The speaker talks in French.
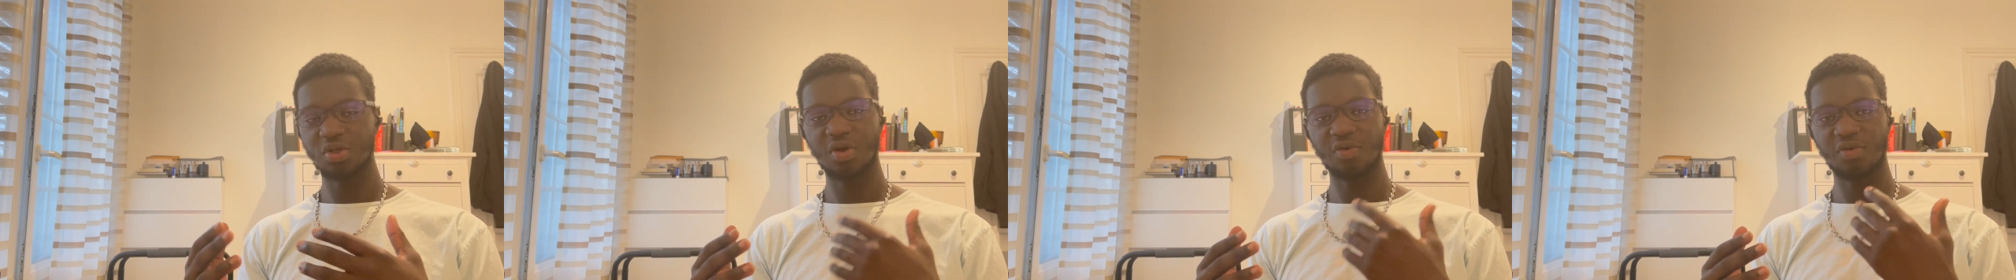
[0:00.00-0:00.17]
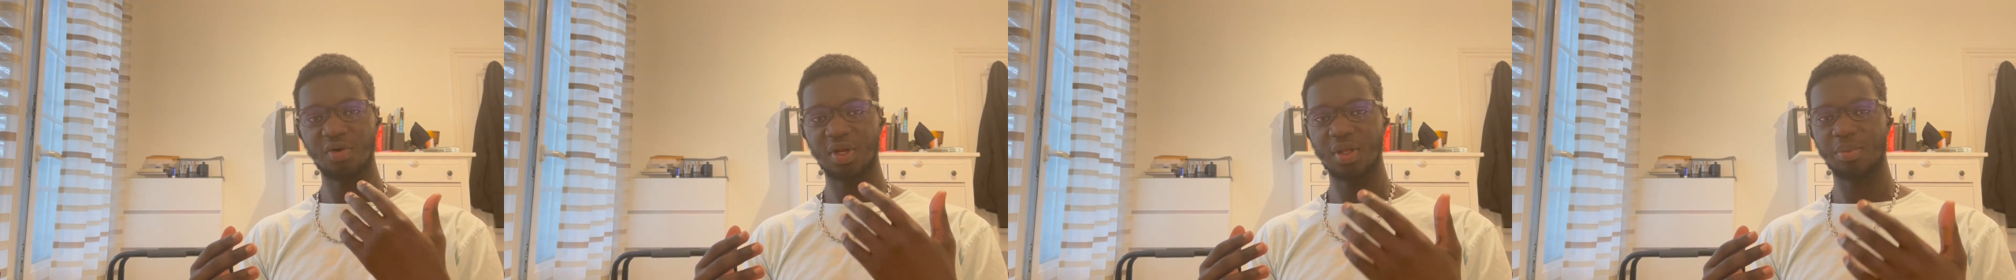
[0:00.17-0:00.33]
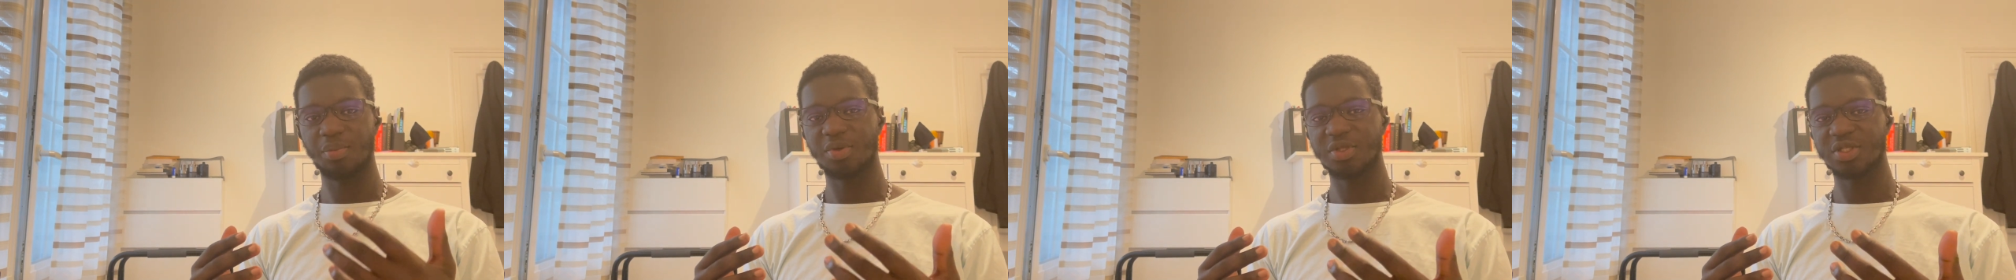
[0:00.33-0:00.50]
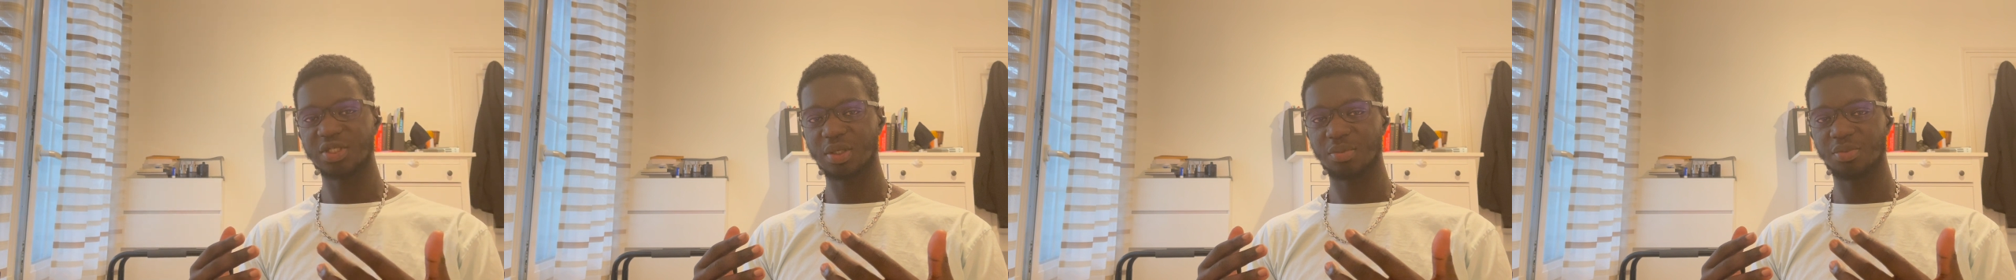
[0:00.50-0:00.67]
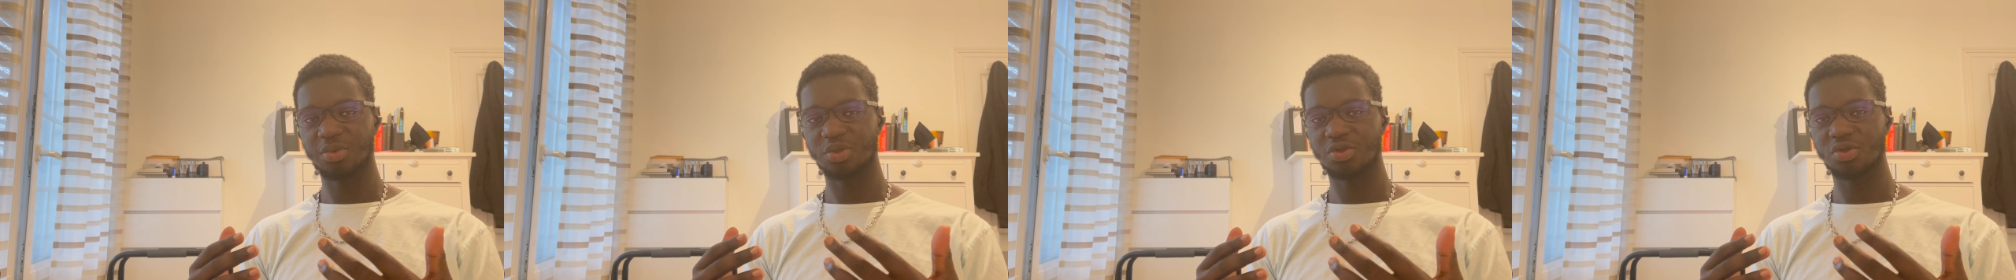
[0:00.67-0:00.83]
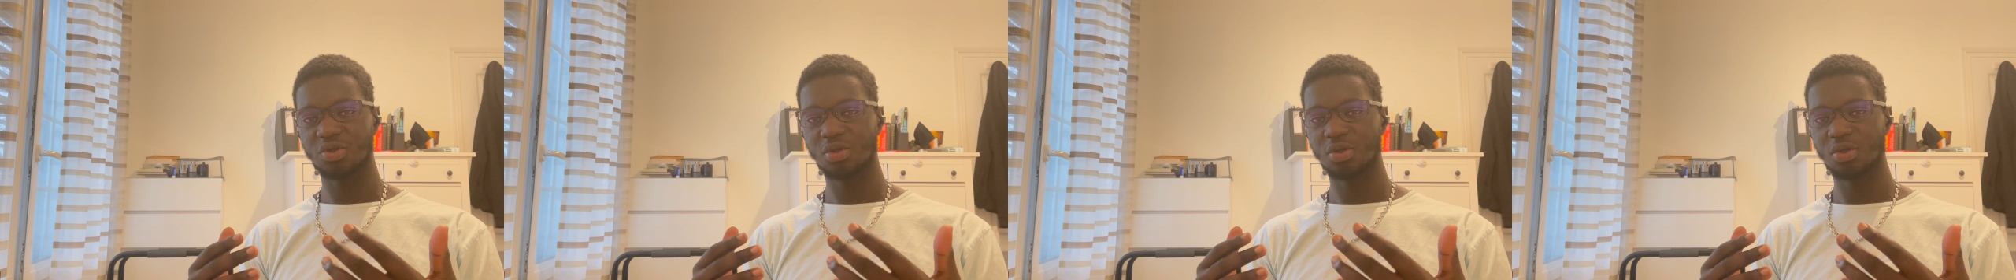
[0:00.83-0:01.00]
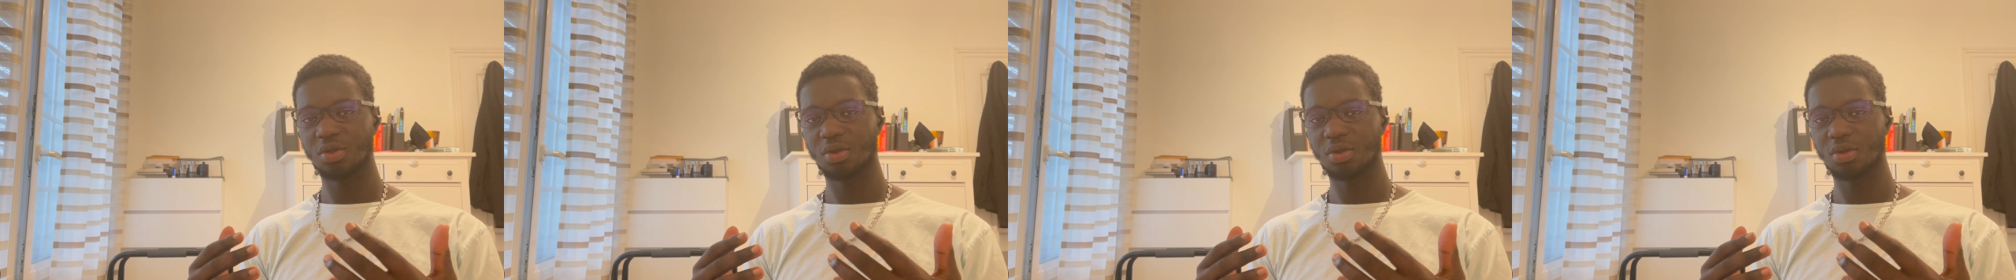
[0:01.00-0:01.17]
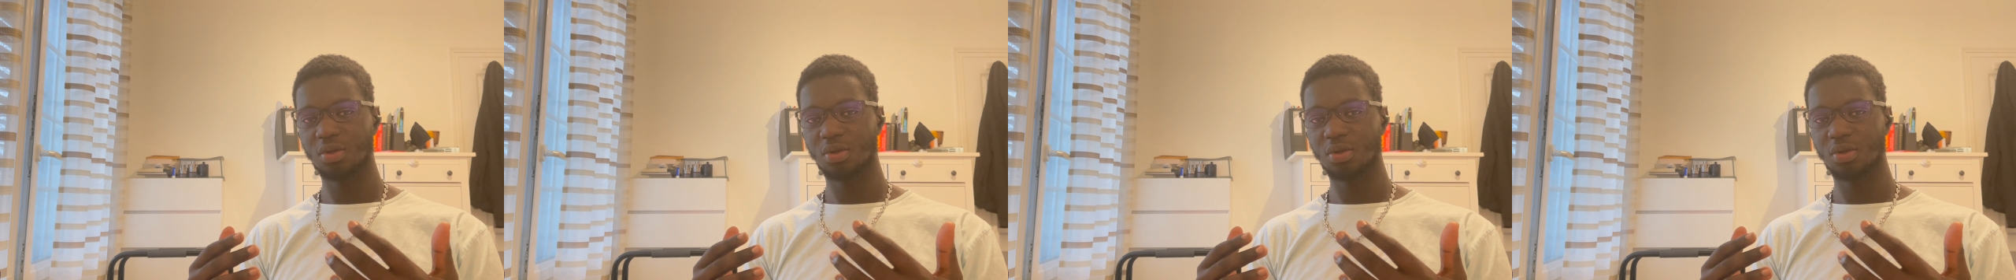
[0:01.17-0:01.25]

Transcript: à avoir les bonnes habitudes,